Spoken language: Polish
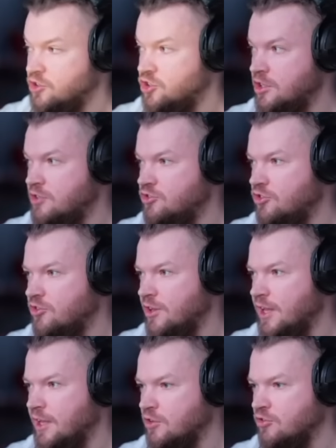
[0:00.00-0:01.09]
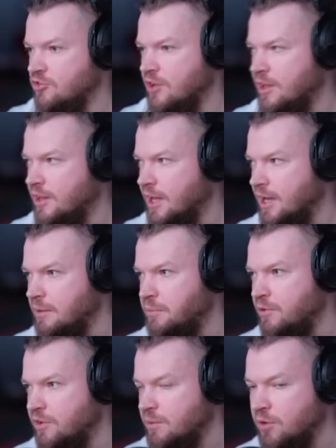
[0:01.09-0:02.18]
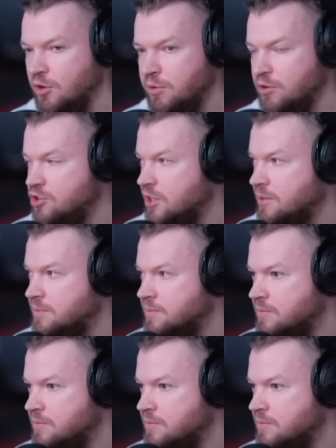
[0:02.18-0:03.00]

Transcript: Czy liczycie na to, że nagle powiem: O Boże,